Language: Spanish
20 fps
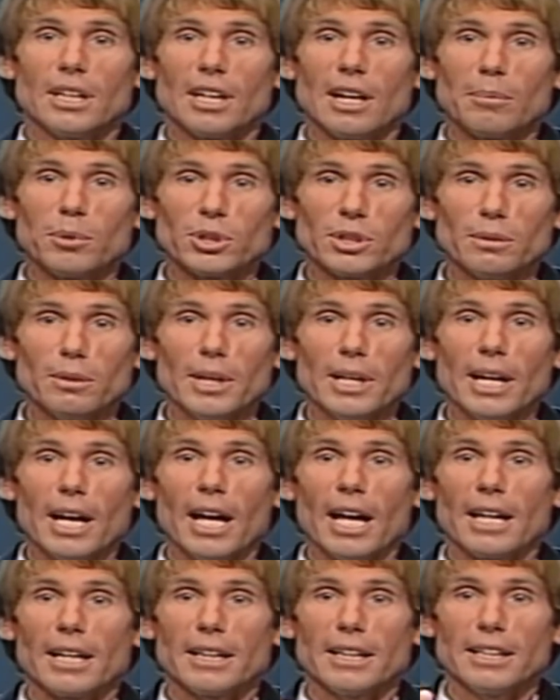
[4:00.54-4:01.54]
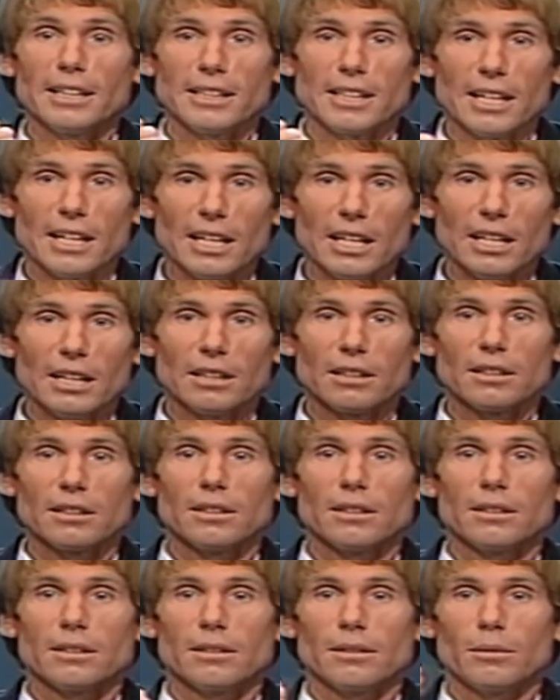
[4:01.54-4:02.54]
la posibilidad de seguir
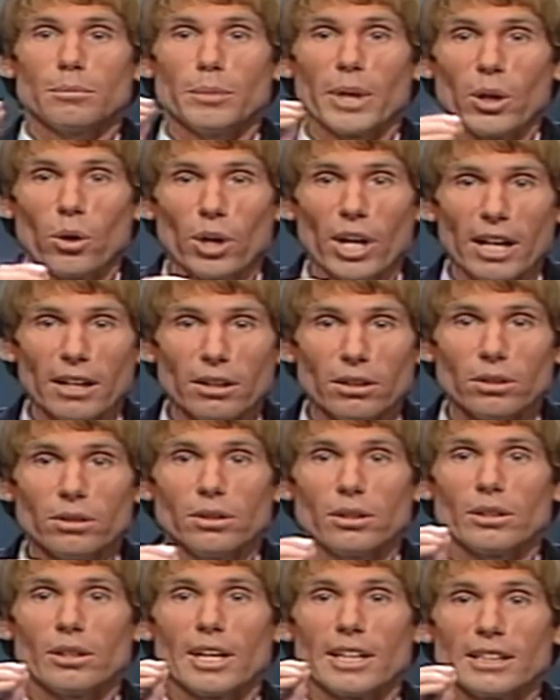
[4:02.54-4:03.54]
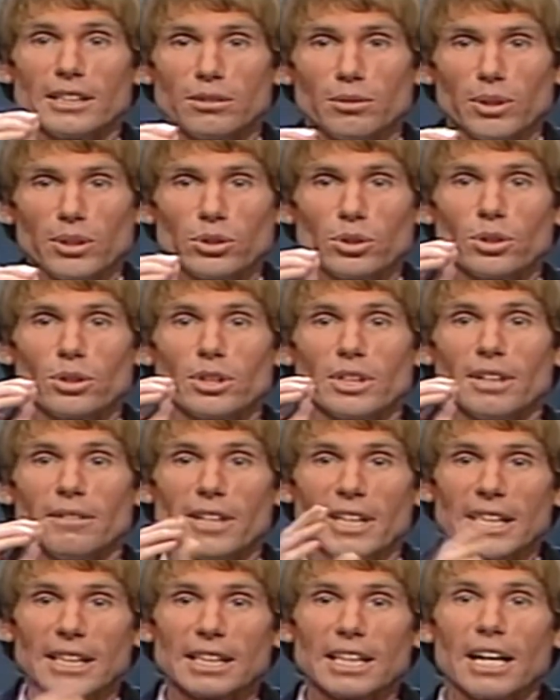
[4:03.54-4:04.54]
mejorando la situación de
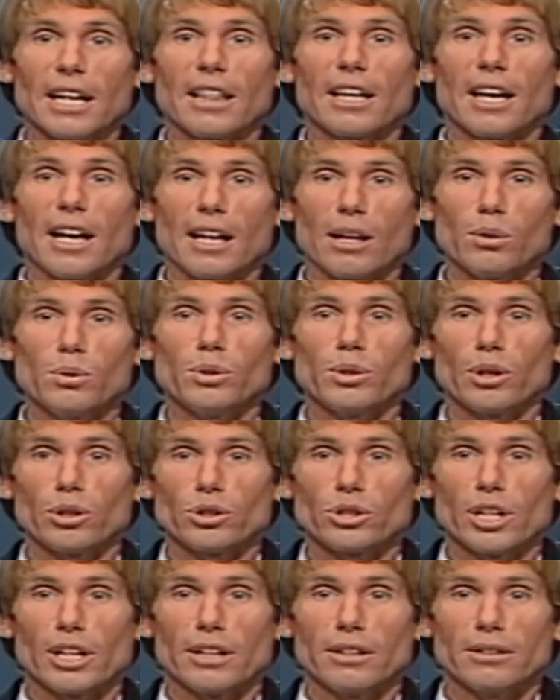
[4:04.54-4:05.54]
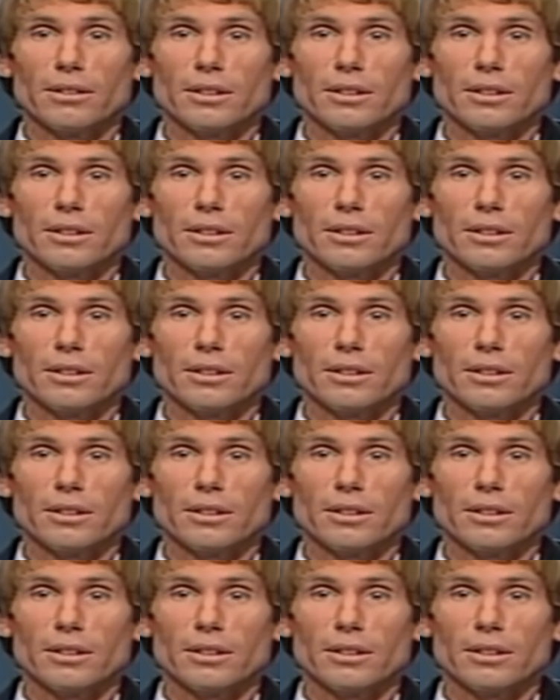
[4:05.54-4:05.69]
bienestar de cada uno de los chilenos.